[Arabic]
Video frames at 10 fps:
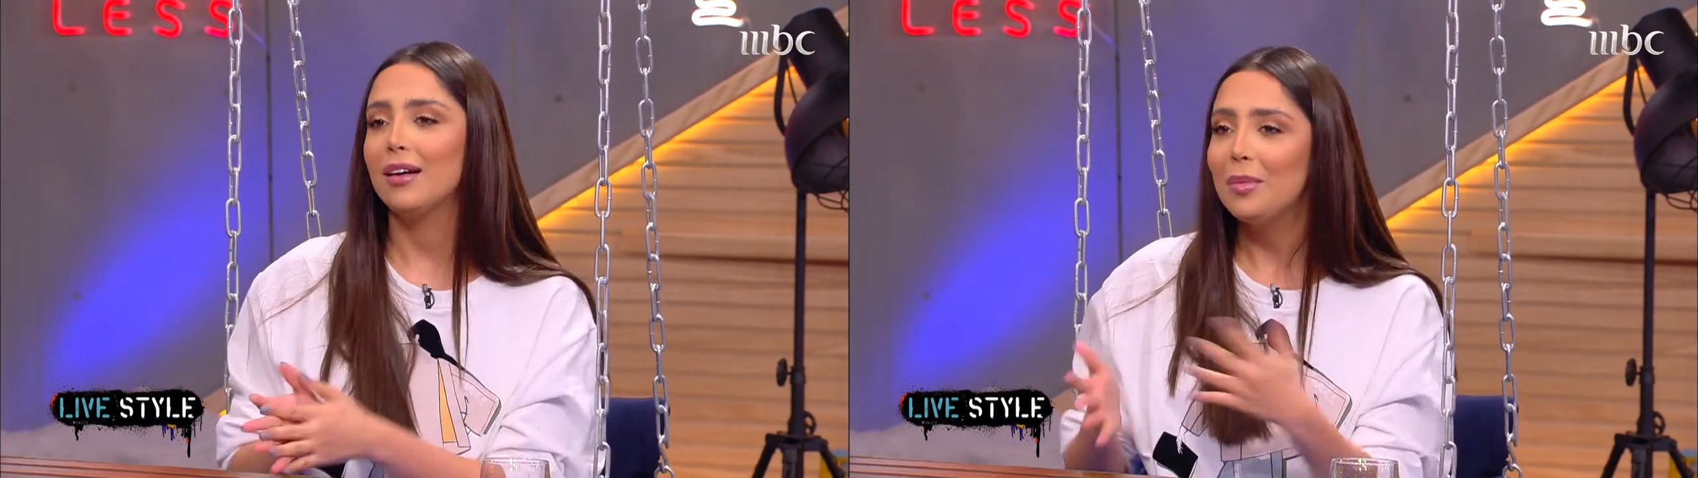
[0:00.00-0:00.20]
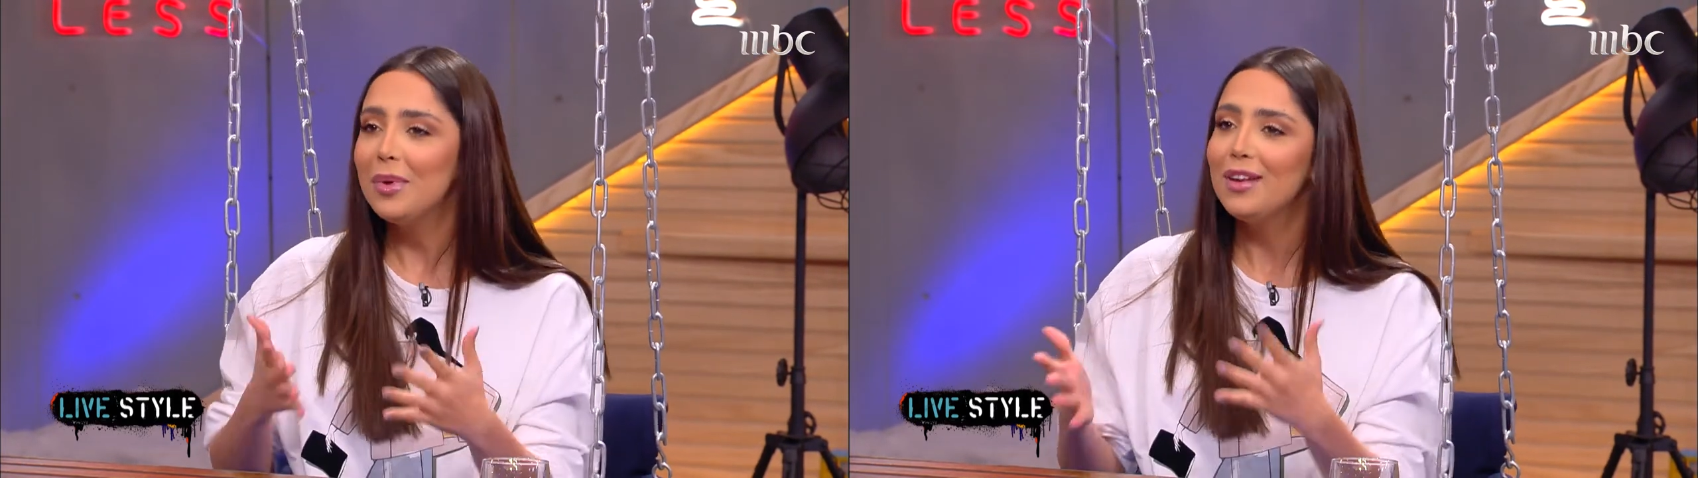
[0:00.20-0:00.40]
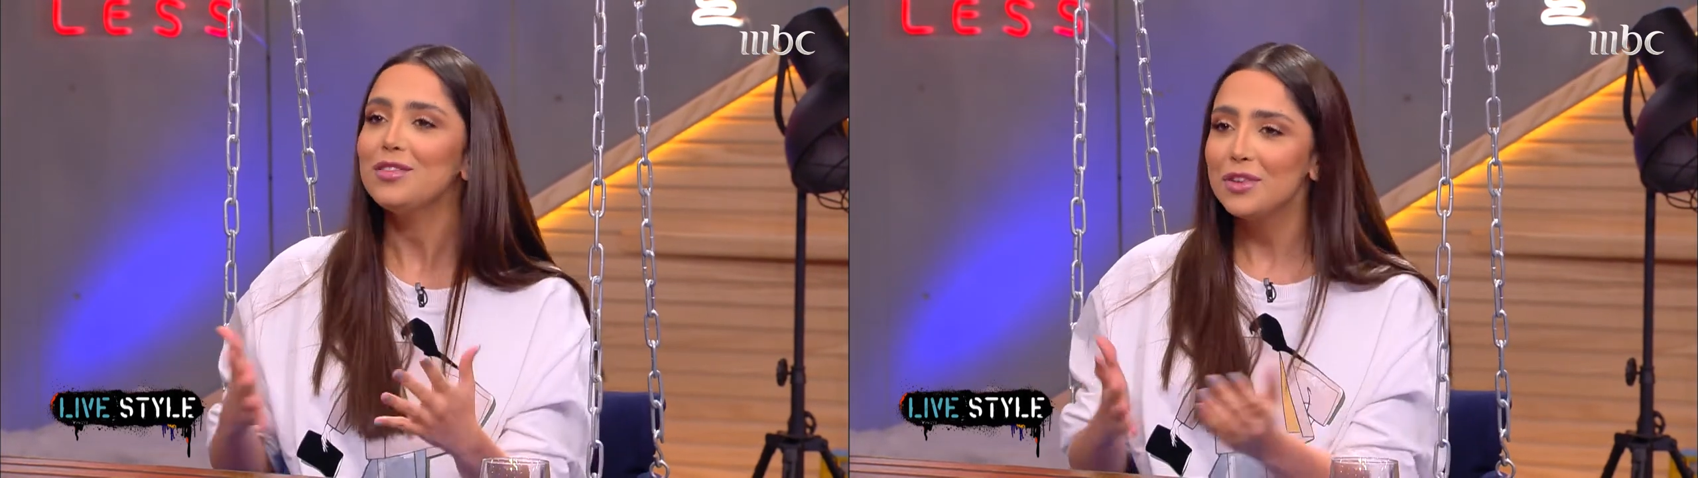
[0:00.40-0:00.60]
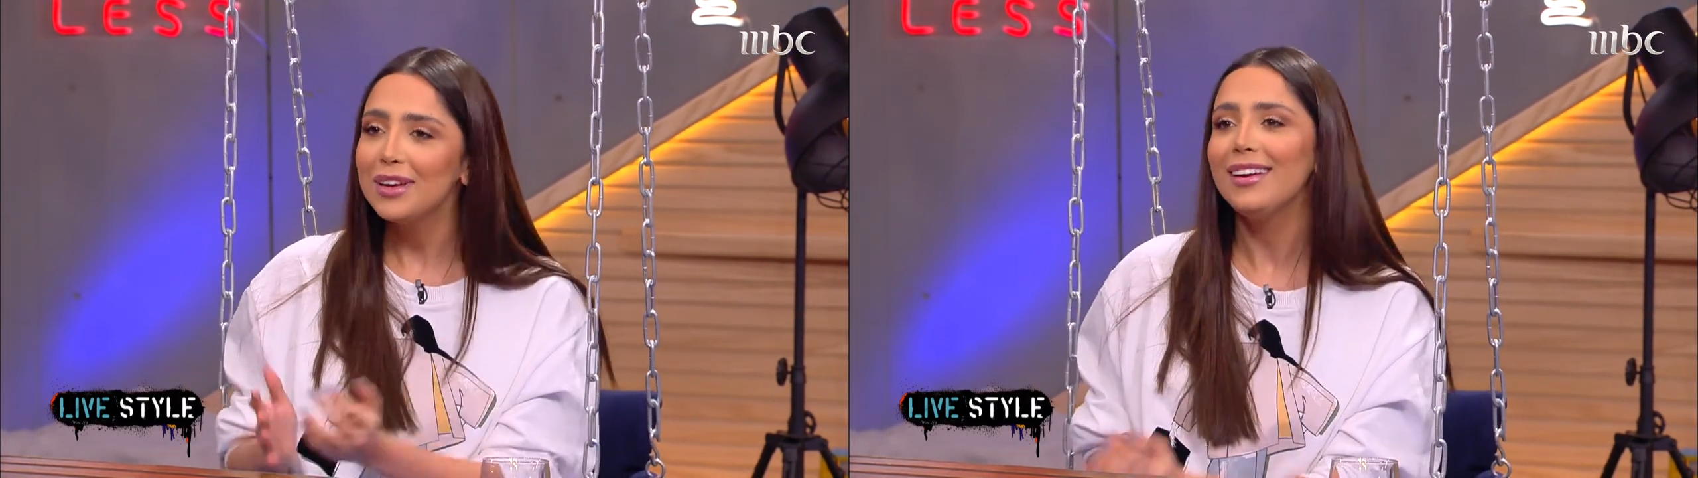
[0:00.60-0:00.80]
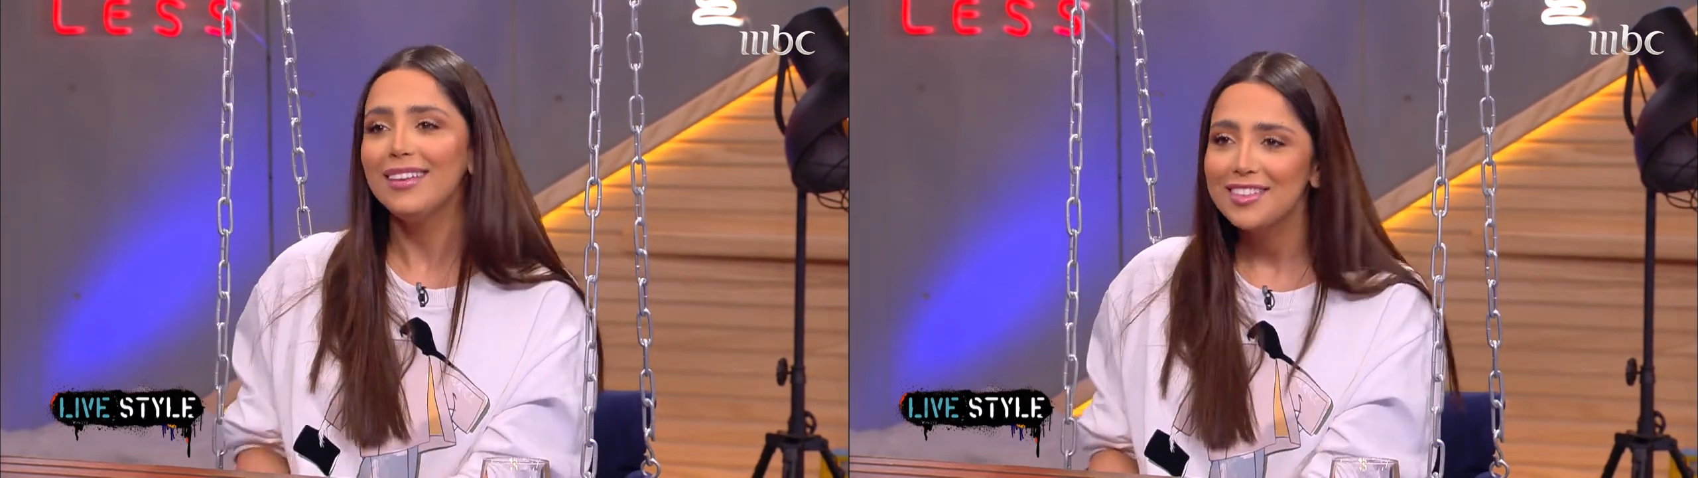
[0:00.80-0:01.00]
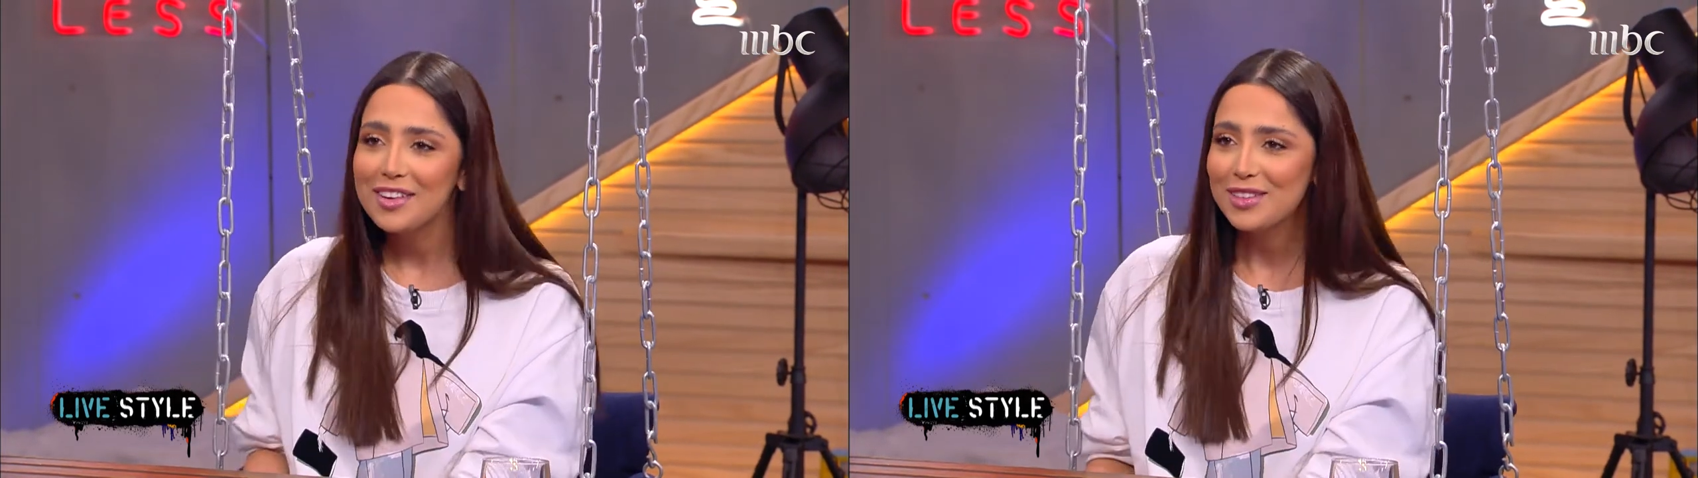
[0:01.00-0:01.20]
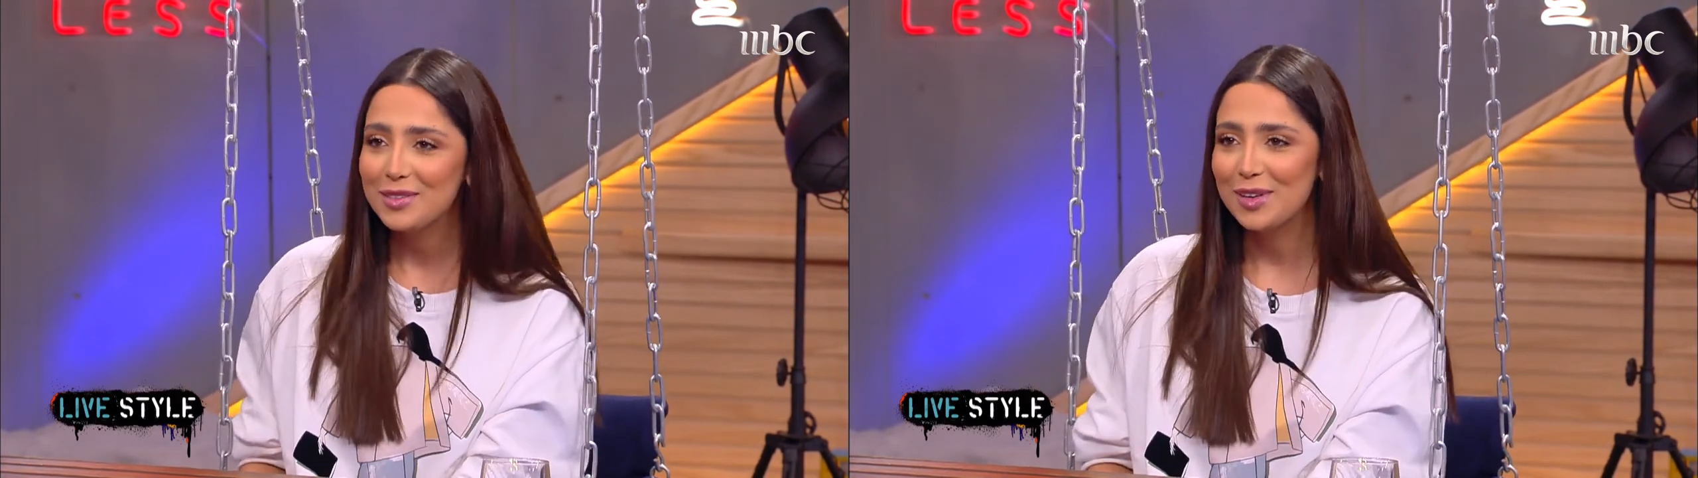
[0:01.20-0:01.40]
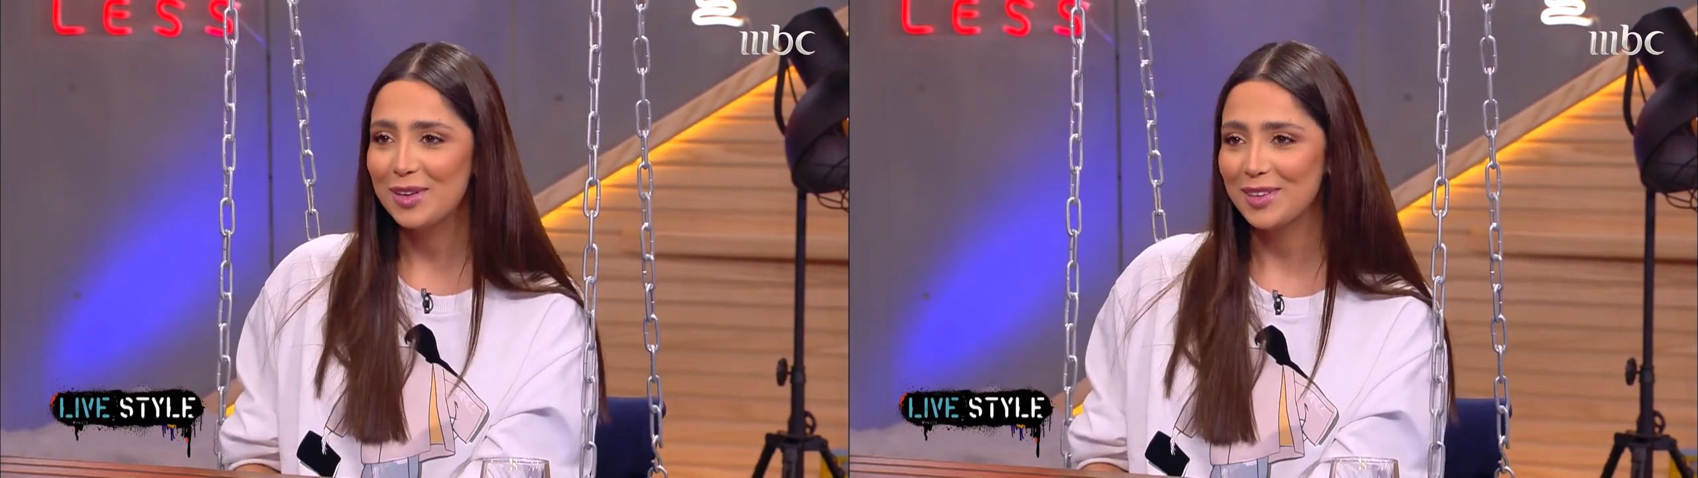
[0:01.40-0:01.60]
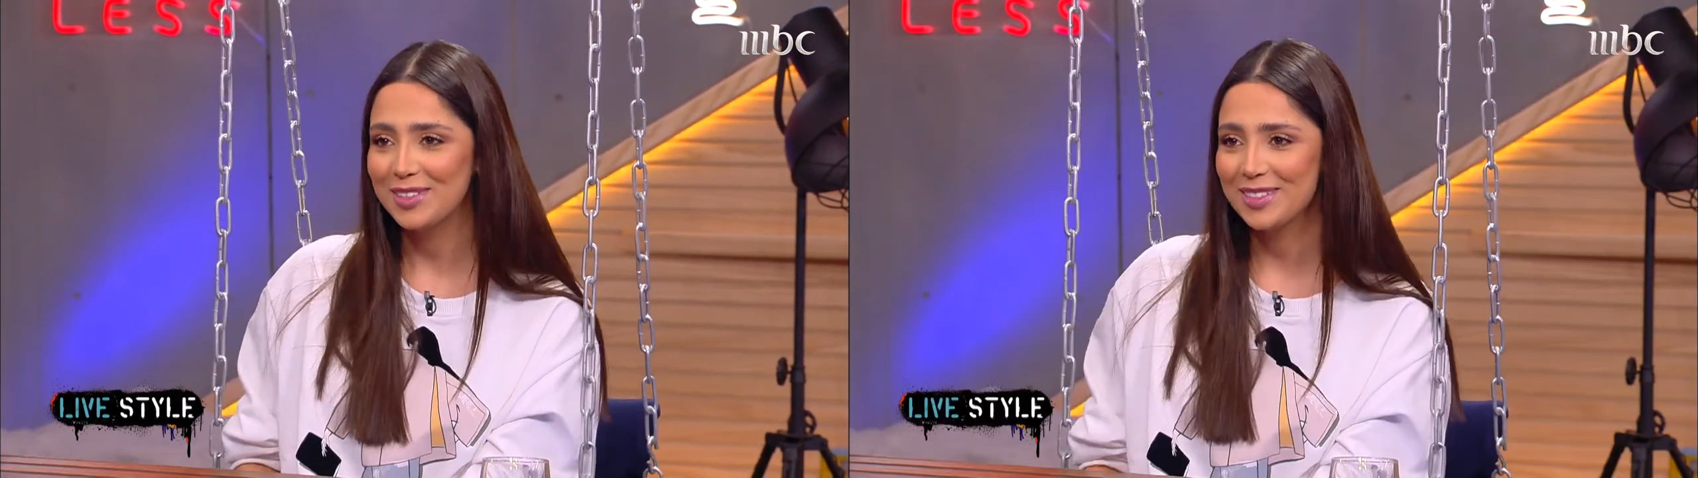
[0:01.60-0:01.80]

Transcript: خبرنا شو اخر ترندز اللوكس